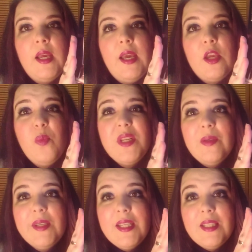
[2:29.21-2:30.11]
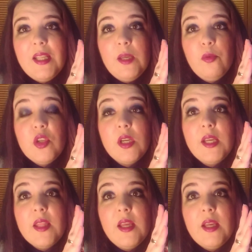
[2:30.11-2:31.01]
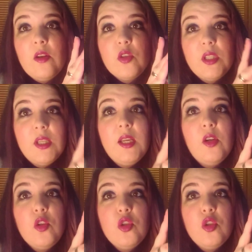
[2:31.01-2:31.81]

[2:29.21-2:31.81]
eh, yo pensaba que este libro sería de los que tiene Nicole